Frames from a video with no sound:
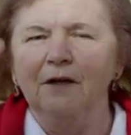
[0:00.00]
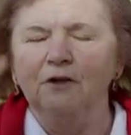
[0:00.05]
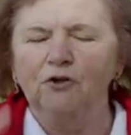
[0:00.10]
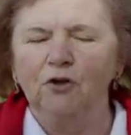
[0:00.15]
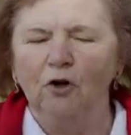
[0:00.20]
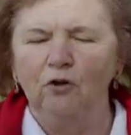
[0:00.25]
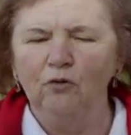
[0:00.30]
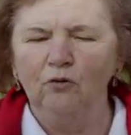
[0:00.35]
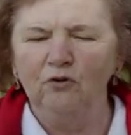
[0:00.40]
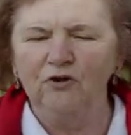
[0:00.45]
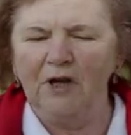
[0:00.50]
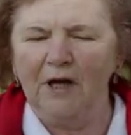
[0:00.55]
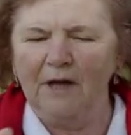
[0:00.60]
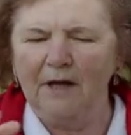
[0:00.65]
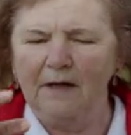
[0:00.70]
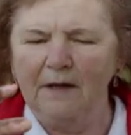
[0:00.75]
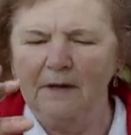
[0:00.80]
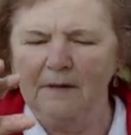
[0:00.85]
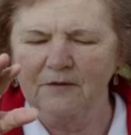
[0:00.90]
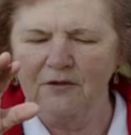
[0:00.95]
To ludzie
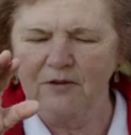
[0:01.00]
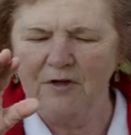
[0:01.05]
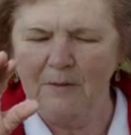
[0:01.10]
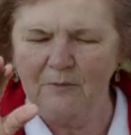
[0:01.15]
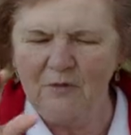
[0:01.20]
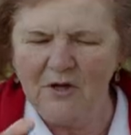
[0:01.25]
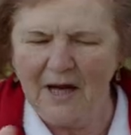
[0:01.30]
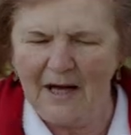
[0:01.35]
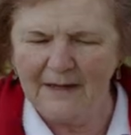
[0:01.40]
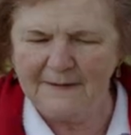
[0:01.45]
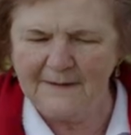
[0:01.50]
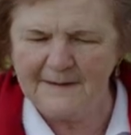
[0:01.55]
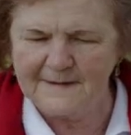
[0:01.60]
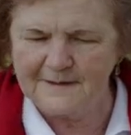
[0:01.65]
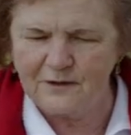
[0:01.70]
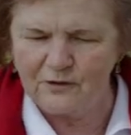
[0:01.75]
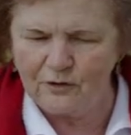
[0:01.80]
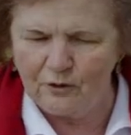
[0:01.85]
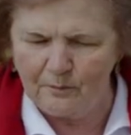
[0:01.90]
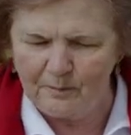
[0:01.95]
ziemniaki
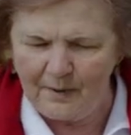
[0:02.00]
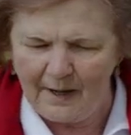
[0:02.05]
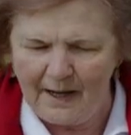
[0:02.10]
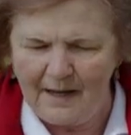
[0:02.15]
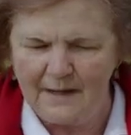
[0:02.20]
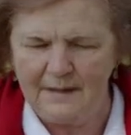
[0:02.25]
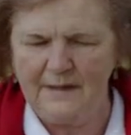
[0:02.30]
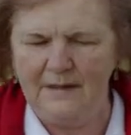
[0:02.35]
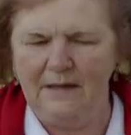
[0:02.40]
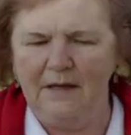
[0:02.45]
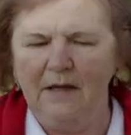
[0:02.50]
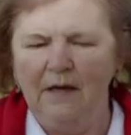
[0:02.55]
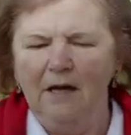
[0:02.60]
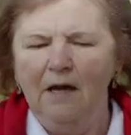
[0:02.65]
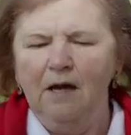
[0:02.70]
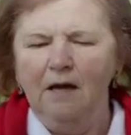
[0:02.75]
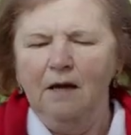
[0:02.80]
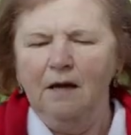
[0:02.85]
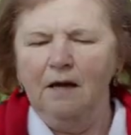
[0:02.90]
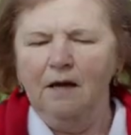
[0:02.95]
skrobali,
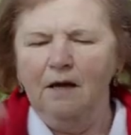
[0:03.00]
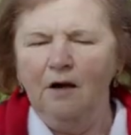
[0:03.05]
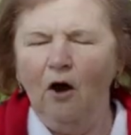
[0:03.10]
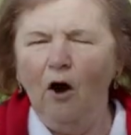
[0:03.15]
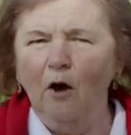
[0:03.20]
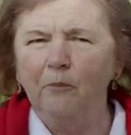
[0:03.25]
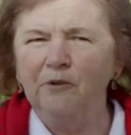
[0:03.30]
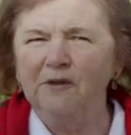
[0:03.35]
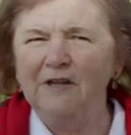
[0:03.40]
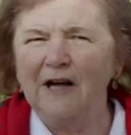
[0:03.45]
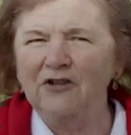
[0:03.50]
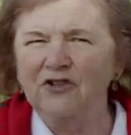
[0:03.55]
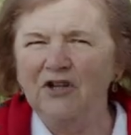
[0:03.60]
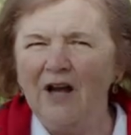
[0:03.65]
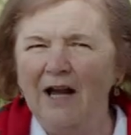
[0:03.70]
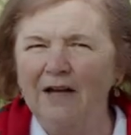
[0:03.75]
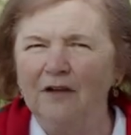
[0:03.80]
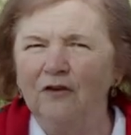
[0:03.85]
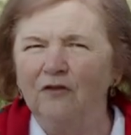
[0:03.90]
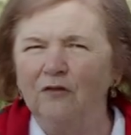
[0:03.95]

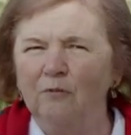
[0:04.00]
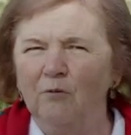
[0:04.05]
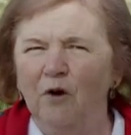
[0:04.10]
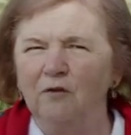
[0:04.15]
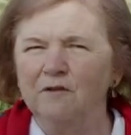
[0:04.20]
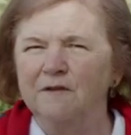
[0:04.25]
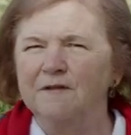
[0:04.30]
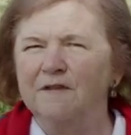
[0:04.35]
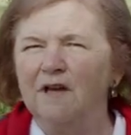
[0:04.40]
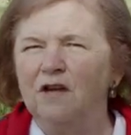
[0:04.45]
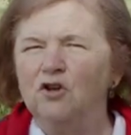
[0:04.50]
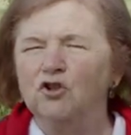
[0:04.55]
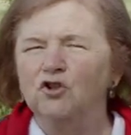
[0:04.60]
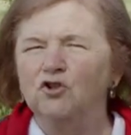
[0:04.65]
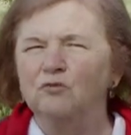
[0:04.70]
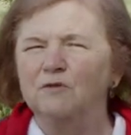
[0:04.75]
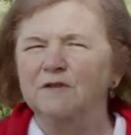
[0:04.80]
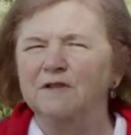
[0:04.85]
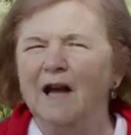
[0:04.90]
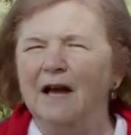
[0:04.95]
obtaczali w mące i
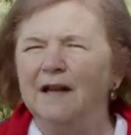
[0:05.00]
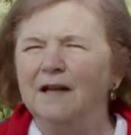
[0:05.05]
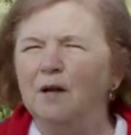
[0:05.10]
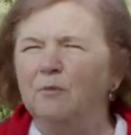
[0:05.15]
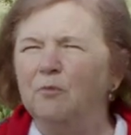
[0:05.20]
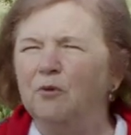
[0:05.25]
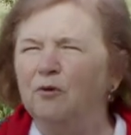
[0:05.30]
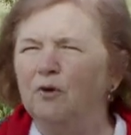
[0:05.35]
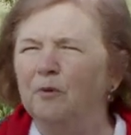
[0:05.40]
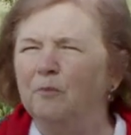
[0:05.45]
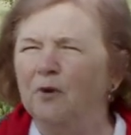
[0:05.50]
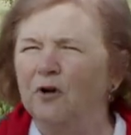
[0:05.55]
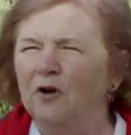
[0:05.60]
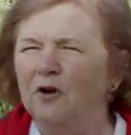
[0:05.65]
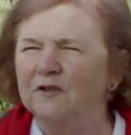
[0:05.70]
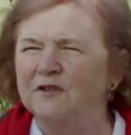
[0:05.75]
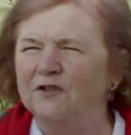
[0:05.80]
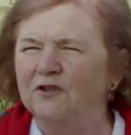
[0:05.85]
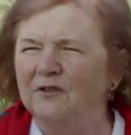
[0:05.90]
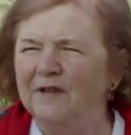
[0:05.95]
rzucane były
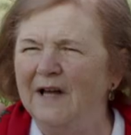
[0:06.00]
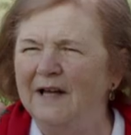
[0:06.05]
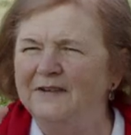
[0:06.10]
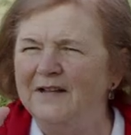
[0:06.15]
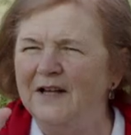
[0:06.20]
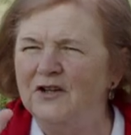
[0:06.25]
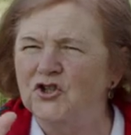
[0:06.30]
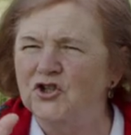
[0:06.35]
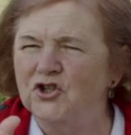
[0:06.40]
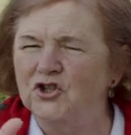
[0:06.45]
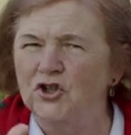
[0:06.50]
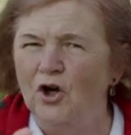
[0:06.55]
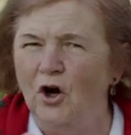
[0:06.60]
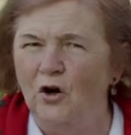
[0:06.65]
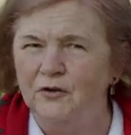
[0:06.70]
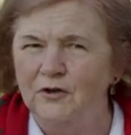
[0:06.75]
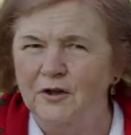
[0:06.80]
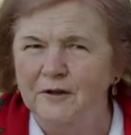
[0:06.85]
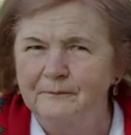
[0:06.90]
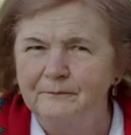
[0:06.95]
prosto na ten
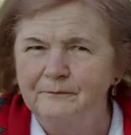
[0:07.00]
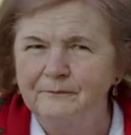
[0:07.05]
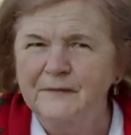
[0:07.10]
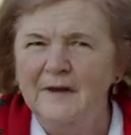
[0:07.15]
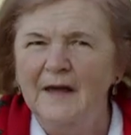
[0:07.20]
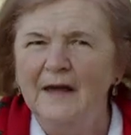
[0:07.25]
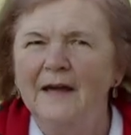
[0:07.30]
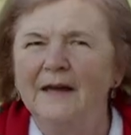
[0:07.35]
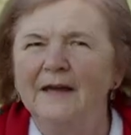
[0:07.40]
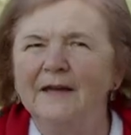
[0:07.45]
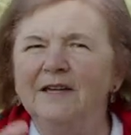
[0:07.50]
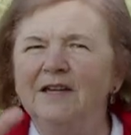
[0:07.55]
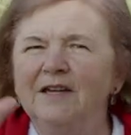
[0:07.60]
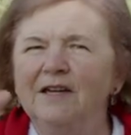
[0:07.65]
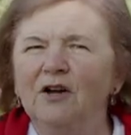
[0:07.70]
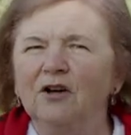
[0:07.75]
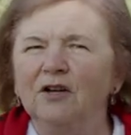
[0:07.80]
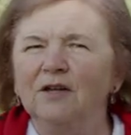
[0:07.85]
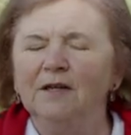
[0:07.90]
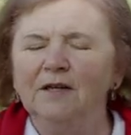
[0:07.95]
trzon
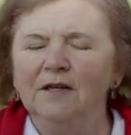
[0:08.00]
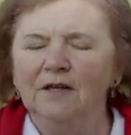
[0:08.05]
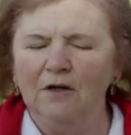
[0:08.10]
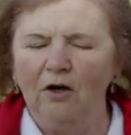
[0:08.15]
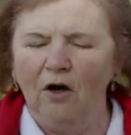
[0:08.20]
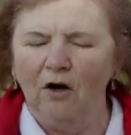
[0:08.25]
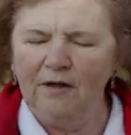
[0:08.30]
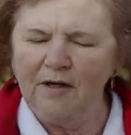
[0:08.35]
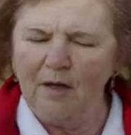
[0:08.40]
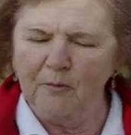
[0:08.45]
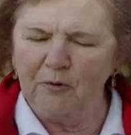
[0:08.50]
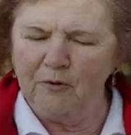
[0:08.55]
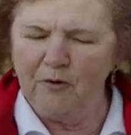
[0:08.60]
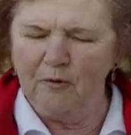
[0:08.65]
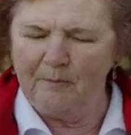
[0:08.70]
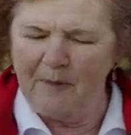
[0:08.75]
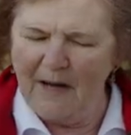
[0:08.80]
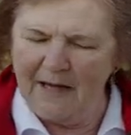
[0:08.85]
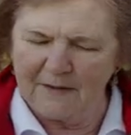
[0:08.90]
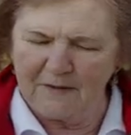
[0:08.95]
i, i one
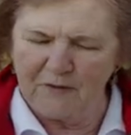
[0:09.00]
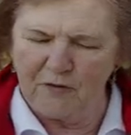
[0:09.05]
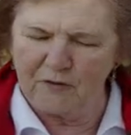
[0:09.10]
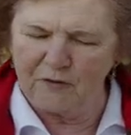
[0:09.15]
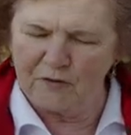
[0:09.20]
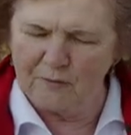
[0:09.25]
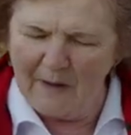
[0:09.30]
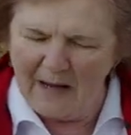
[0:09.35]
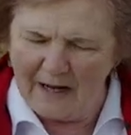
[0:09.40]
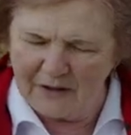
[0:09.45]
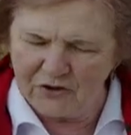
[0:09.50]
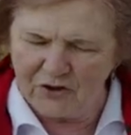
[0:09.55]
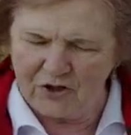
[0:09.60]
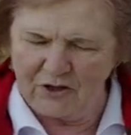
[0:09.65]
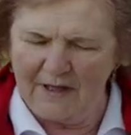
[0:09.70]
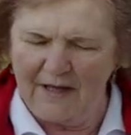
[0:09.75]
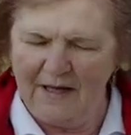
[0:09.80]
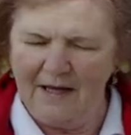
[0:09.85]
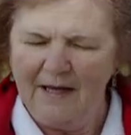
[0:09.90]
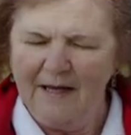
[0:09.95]
były bardzo
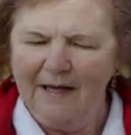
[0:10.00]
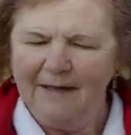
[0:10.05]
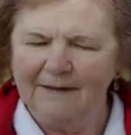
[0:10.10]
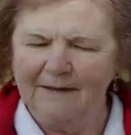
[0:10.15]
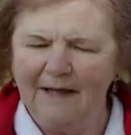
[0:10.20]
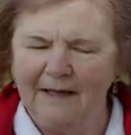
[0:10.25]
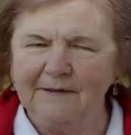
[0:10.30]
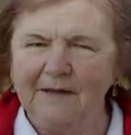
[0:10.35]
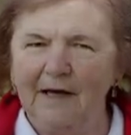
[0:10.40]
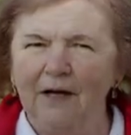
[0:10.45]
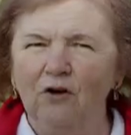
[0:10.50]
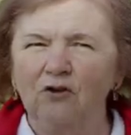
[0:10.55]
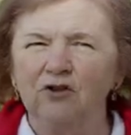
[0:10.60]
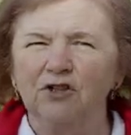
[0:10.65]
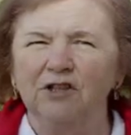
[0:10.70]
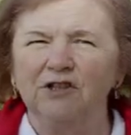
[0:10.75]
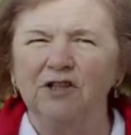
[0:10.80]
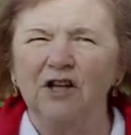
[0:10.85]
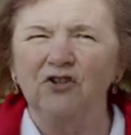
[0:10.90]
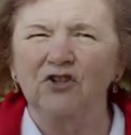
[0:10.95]
smaczne, dlatego
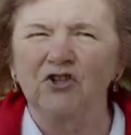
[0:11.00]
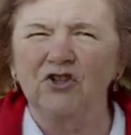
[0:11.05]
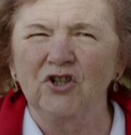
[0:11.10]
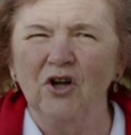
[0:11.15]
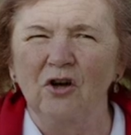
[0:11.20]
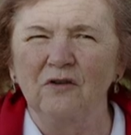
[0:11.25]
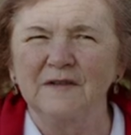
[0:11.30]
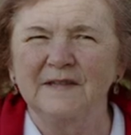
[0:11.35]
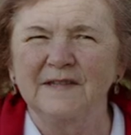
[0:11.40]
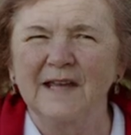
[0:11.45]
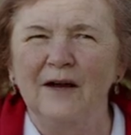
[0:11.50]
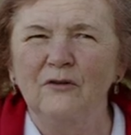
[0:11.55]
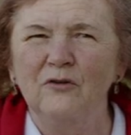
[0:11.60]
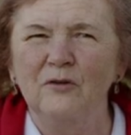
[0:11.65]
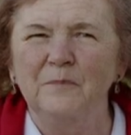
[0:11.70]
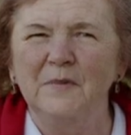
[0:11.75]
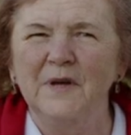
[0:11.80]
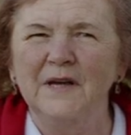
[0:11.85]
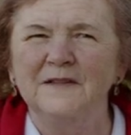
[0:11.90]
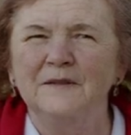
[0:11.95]
że ten trzon,
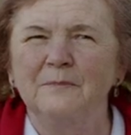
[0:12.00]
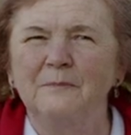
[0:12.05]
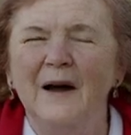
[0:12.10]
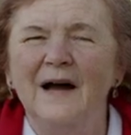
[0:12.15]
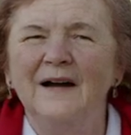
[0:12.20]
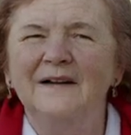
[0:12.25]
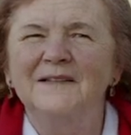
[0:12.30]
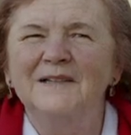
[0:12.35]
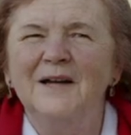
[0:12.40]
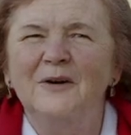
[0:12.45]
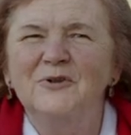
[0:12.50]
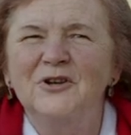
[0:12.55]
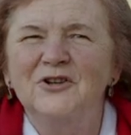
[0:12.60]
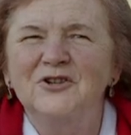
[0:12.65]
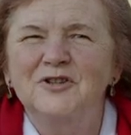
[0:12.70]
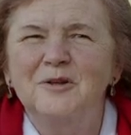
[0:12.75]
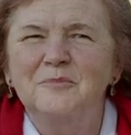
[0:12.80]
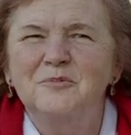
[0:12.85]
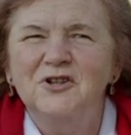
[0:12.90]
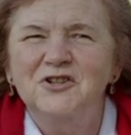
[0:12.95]
cały piec pachniał
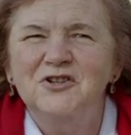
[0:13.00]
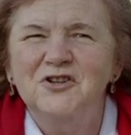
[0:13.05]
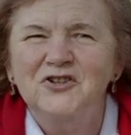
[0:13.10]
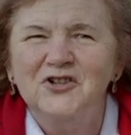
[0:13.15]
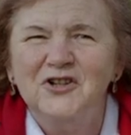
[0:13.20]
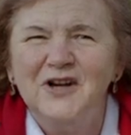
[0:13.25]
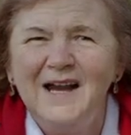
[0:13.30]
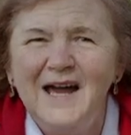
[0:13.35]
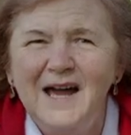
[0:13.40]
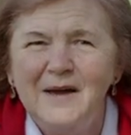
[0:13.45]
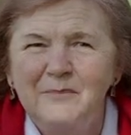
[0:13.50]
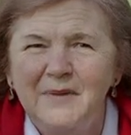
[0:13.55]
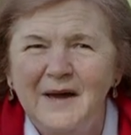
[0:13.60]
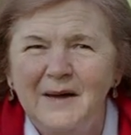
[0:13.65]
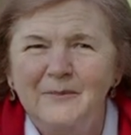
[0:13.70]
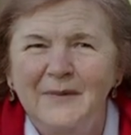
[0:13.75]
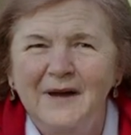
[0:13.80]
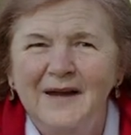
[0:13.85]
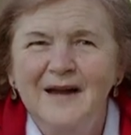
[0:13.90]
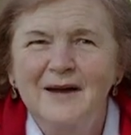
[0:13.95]
jeszcze przecież
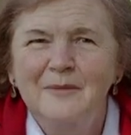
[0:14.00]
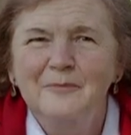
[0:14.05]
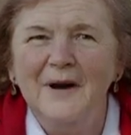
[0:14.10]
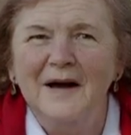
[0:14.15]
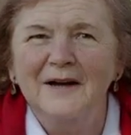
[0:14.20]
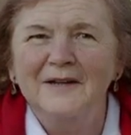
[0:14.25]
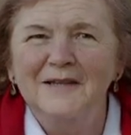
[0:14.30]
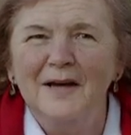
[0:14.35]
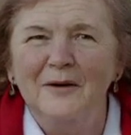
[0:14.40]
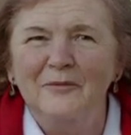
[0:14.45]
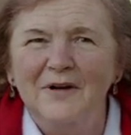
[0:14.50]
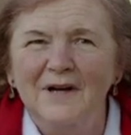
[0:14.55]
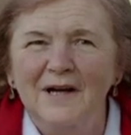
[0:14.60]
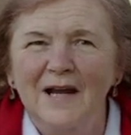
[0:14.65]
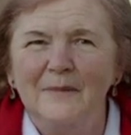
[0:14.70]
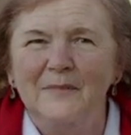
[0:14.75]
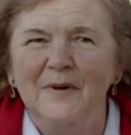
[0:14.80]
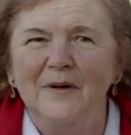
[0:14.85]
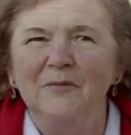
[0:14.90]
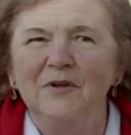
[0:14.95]
chlebem. Pachniał
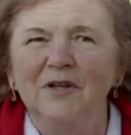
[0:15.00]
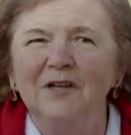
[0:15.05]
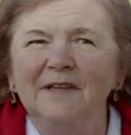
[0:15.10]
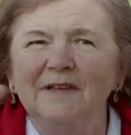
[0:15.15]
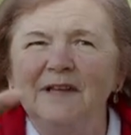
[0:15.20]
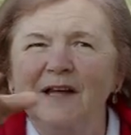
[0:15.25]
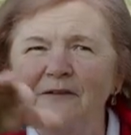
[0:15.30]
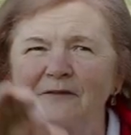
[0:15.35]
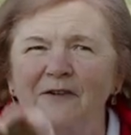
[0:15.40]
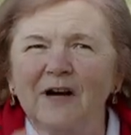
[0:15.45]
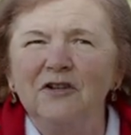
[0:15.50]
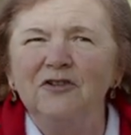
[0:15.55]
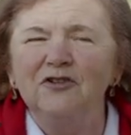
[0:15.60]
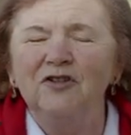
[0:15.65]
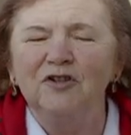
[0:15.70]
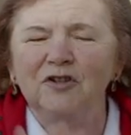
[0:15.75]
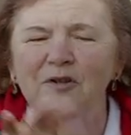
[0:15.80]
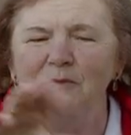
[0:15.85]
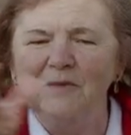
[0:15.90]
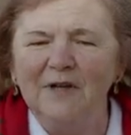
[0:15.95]
chlebem i te
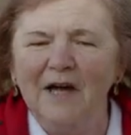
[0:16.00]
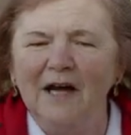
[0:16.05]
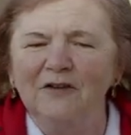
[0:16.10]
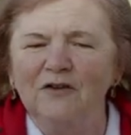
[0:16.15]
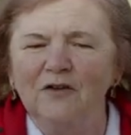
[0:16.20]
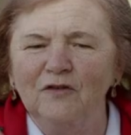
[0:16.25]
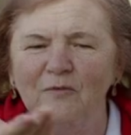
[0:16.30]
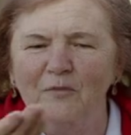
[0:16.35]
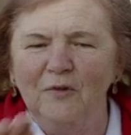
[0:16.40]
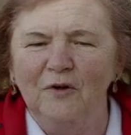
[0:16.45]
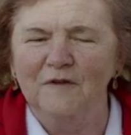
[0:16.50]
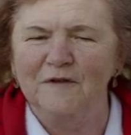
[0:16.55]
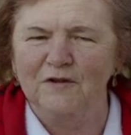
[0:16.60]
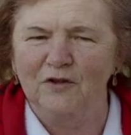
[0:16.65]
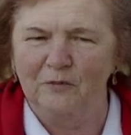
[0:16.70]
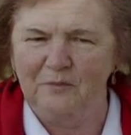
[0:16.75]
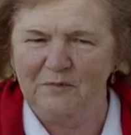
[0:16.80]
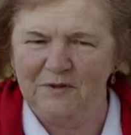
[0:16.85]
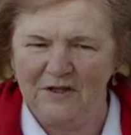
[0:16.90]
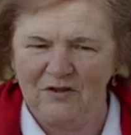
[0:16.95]
właśnie ziemniaki w
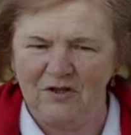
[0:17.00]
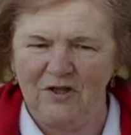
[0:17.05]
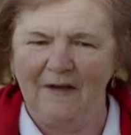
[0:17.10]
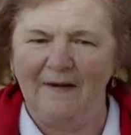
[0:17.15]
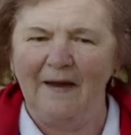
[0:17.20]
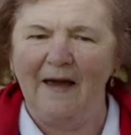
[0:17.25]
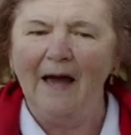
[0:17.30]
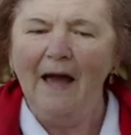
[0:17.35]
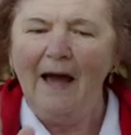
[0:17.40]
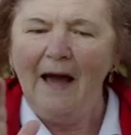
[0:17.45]
mące obtaczane.